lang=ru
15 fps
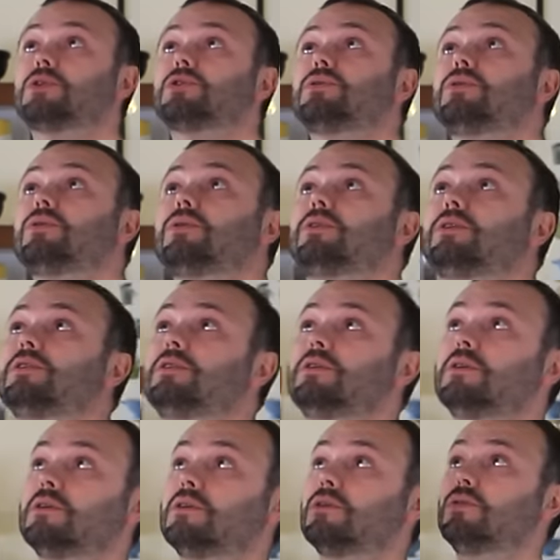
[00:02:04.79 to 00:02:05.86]
что
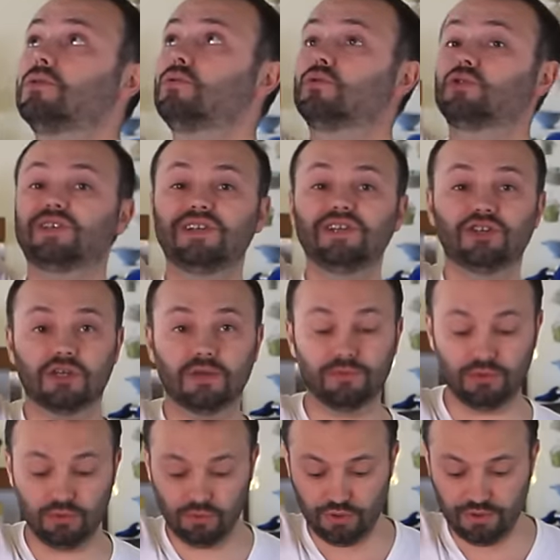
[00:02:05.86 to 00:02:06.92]
если лук слишком
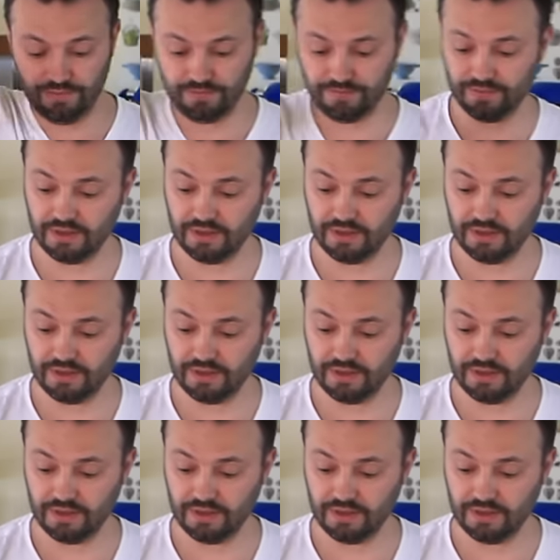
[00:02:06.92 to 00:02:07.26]
злой,